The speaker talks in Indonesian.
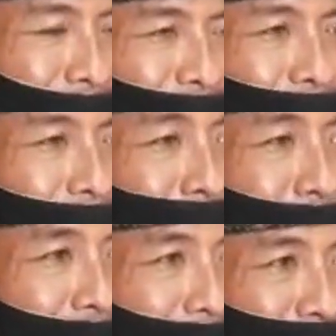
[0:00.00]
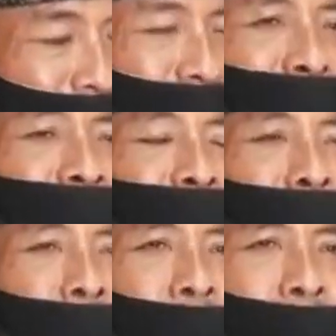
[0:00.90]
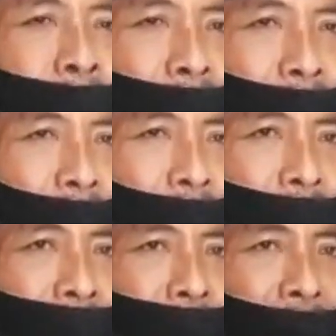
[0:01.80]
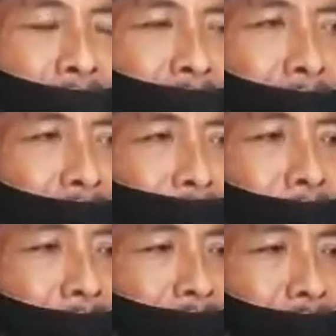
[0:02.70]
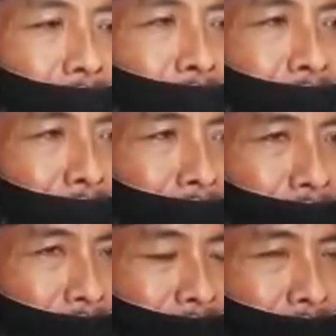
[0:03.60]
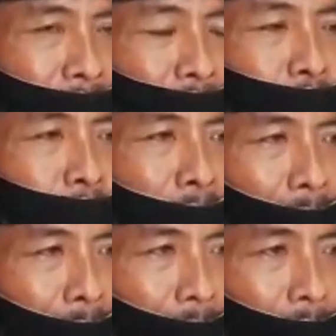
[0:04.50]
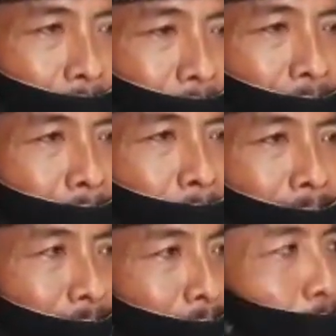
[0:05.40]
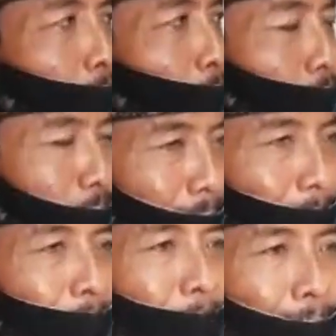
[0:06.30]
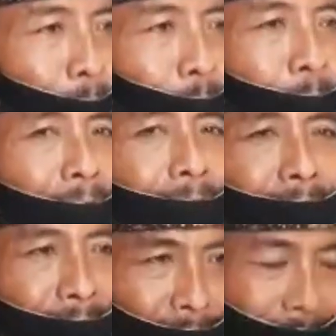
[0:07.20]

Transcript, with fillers: tadi malam jadi penataan pantai kute sudah mendapat keputusan paruman desa